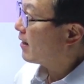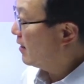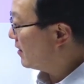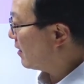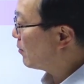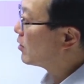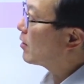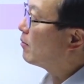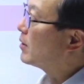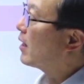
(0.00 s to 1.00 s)
1장 먼저
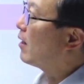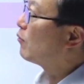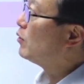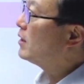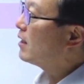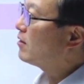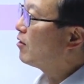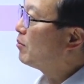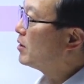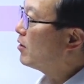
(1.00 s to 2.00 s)
갑니다.
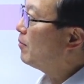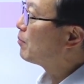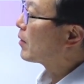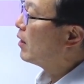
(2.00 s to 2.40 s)
위생설비죠.